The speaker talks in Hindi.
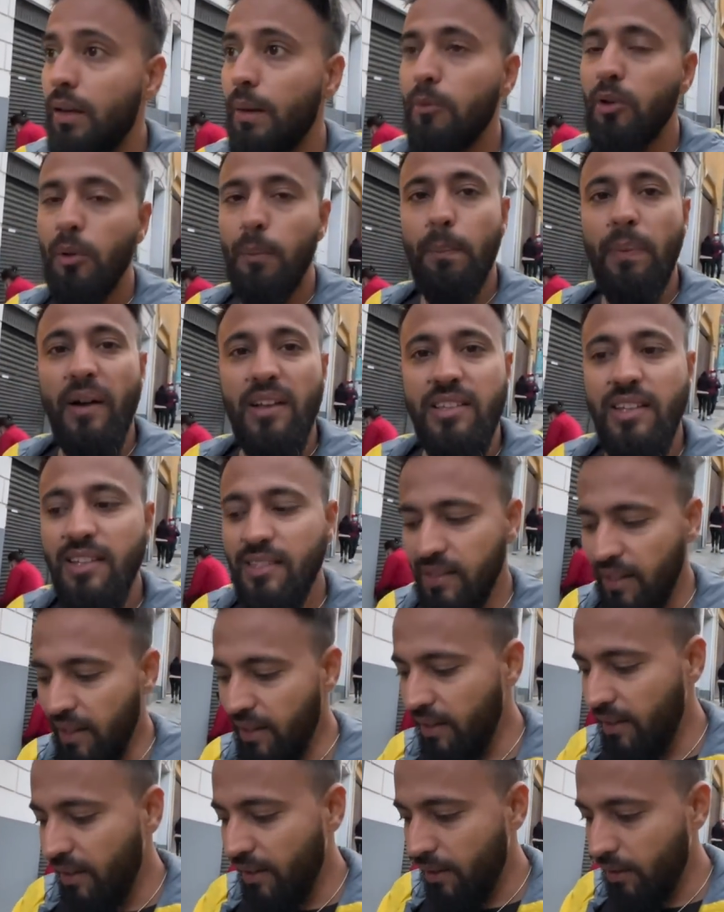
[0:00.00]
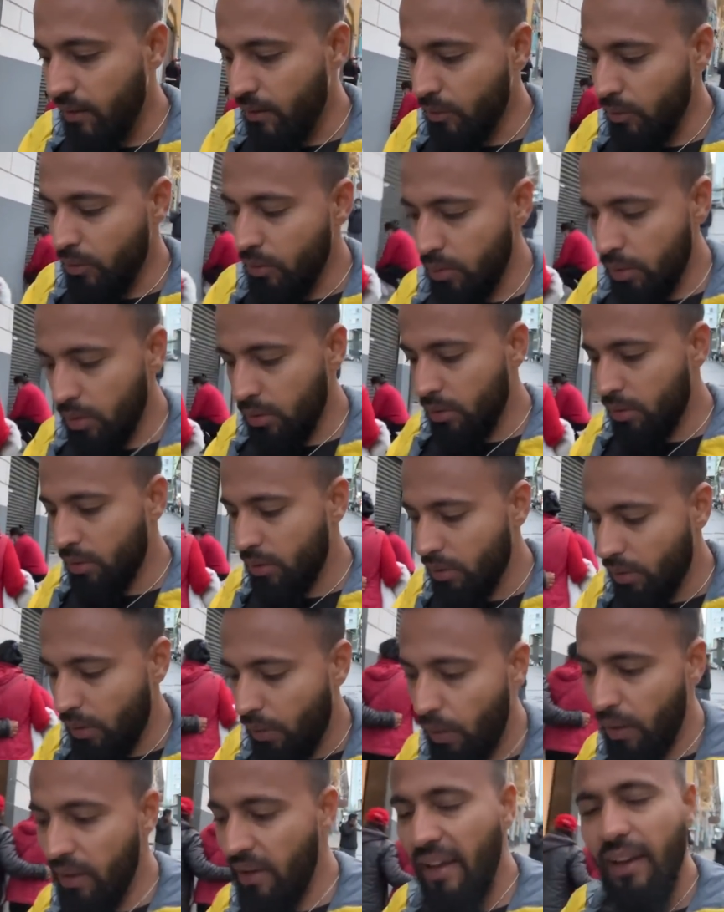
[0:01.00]
आपको बसेस लेनी है तो
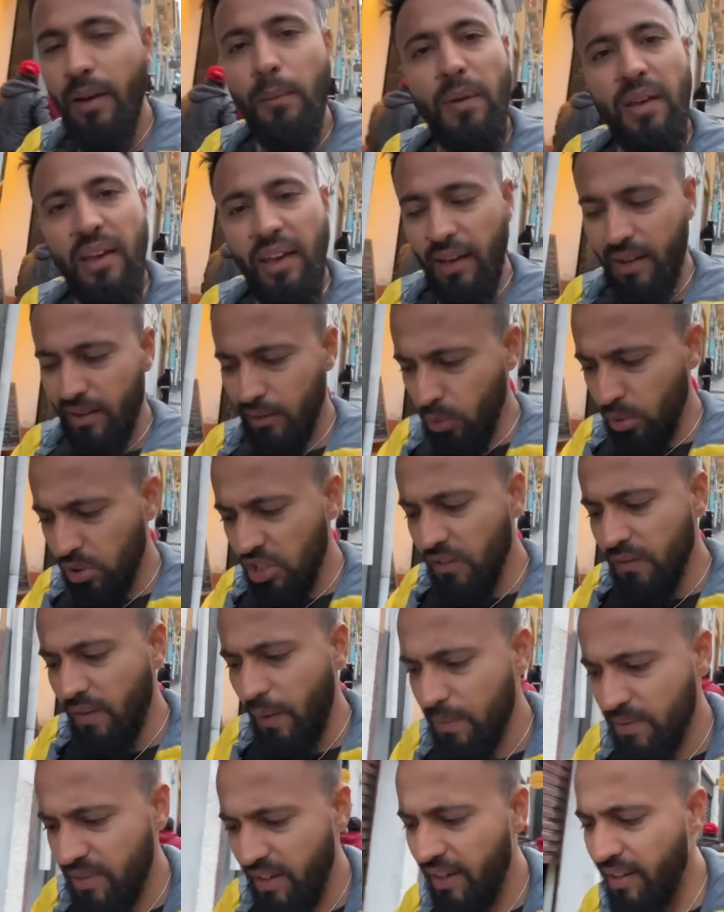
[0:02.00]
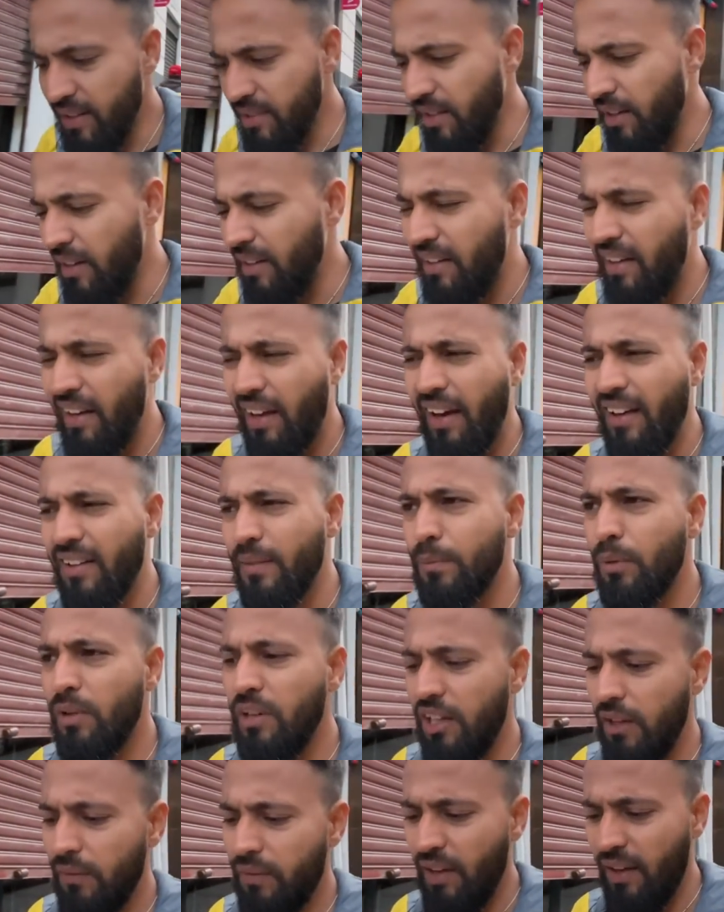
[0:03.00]
ऑनलाइन भी है दो तीन वेबसाइट्स हैं टिकट्स
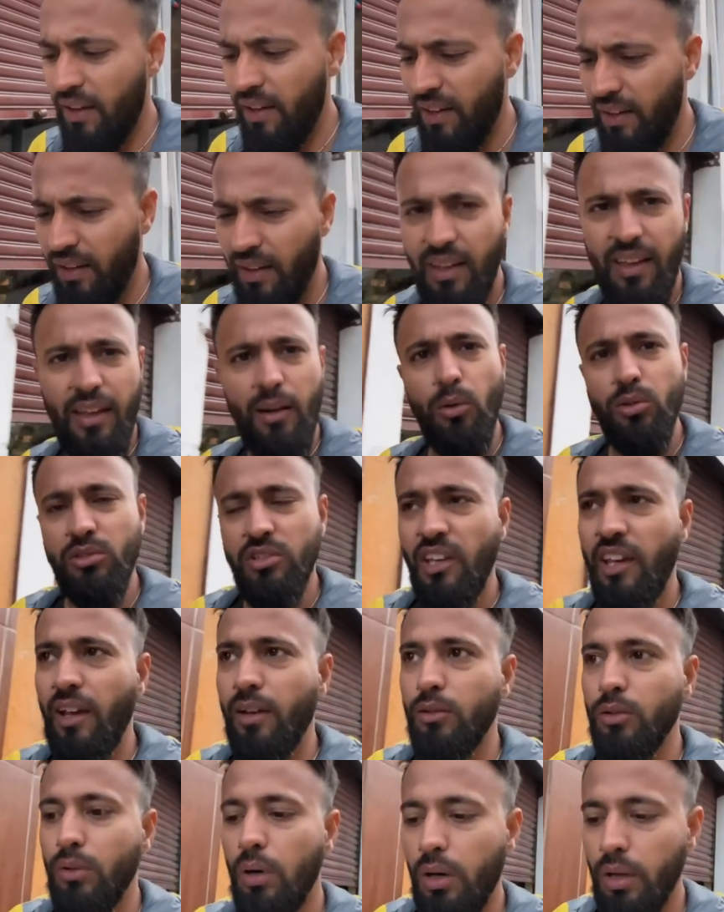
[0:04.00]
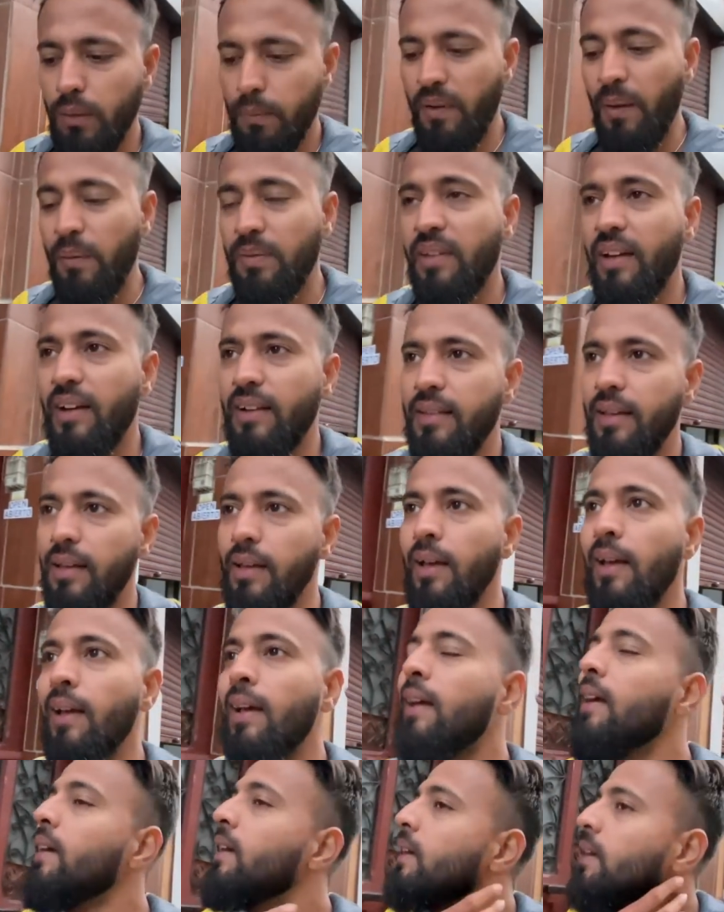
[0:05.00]
बोलीविया करके हैं कुछ एक दो और वेबसाइट्स हैं
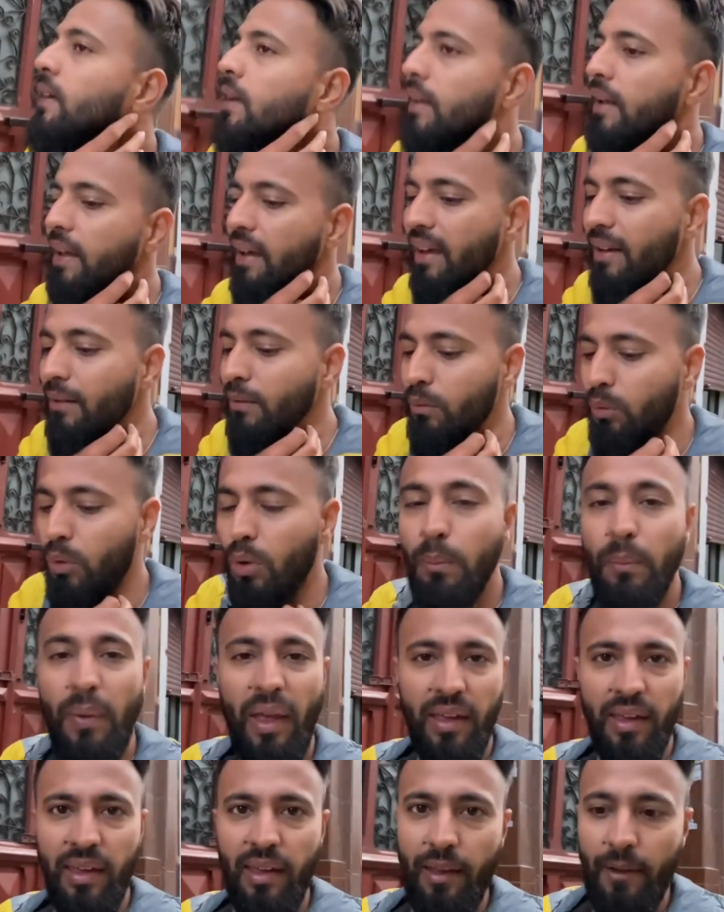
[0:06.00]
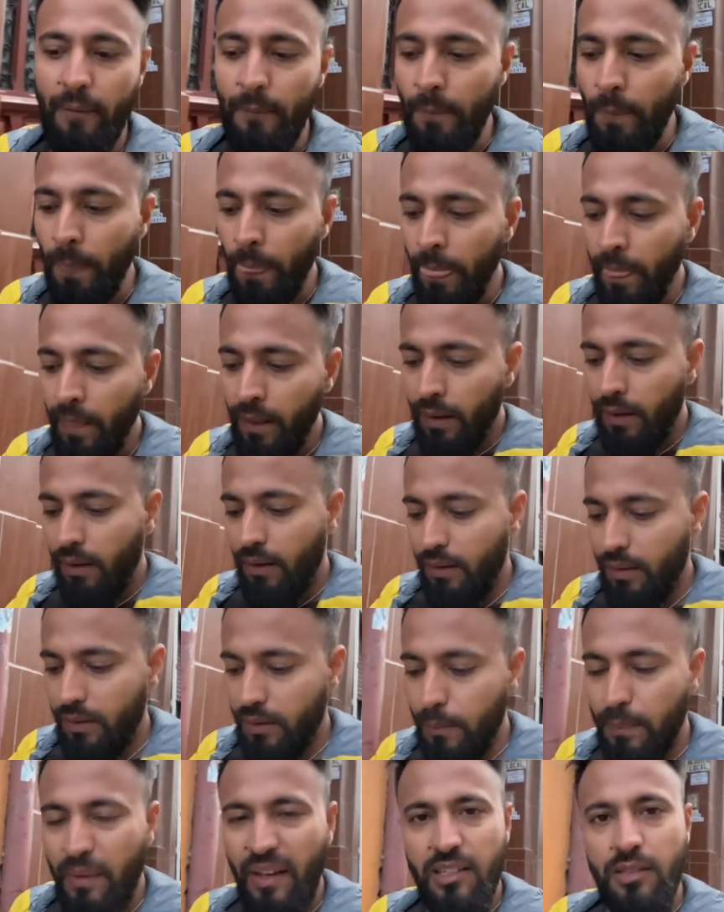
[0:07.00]
लेकिन वो महंगी है
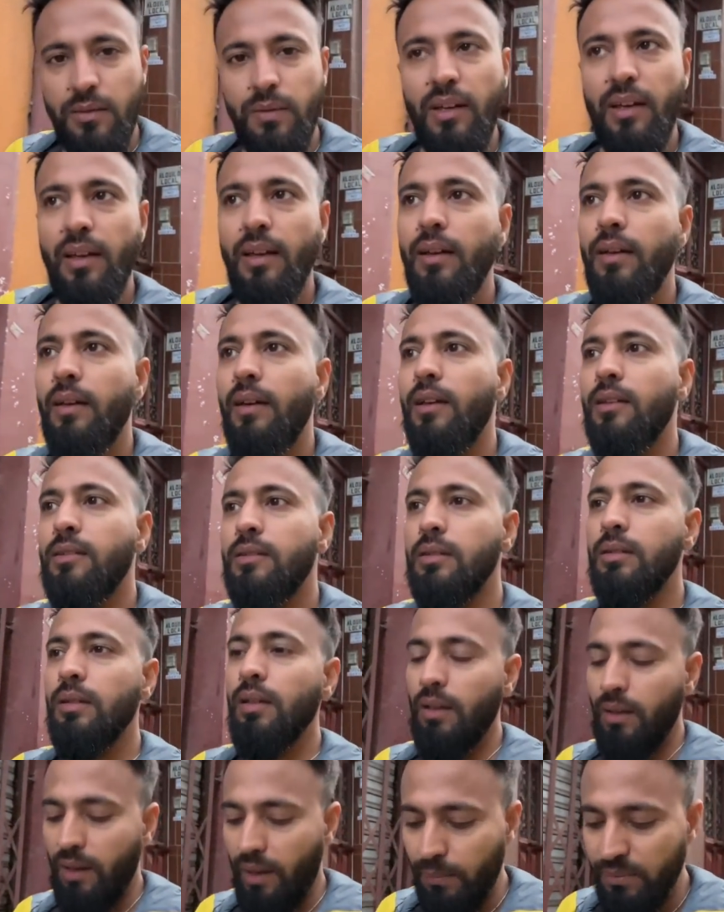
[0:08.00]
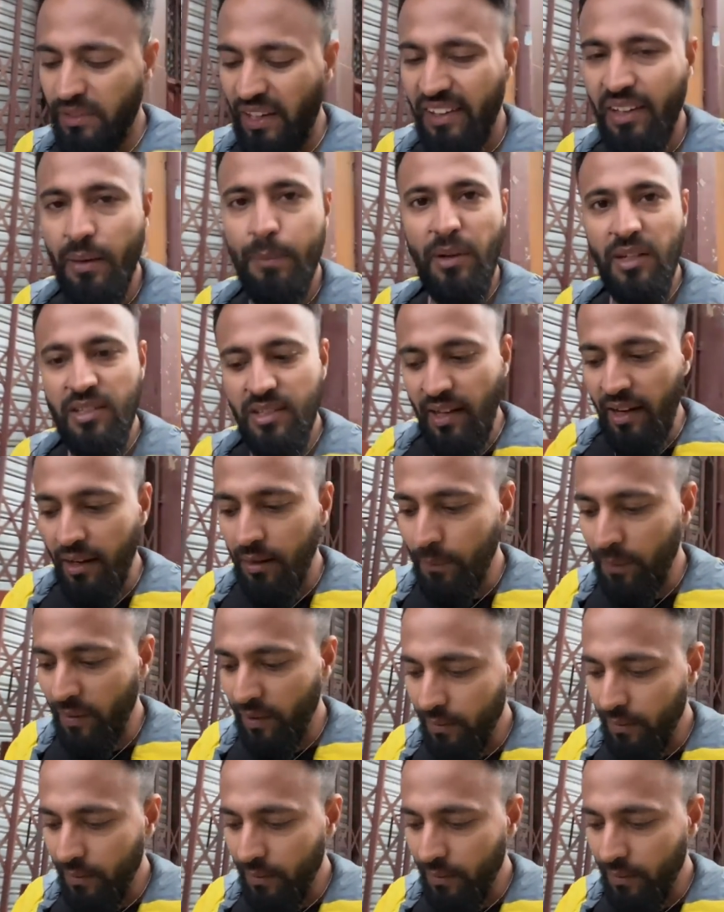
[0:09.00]
द बेस्ट वे इज़ आप जाइए बस स्टैंड पे